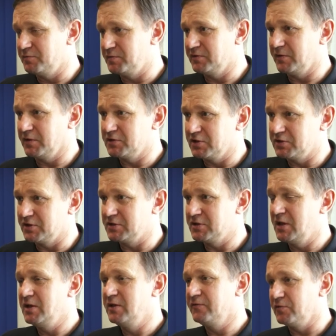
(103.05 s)
w płetwach też jest
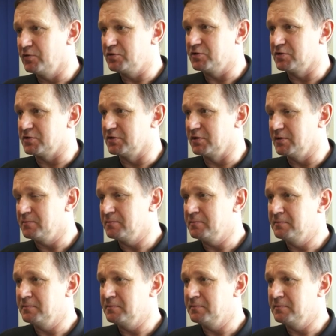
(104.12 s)
w Kościerzynie.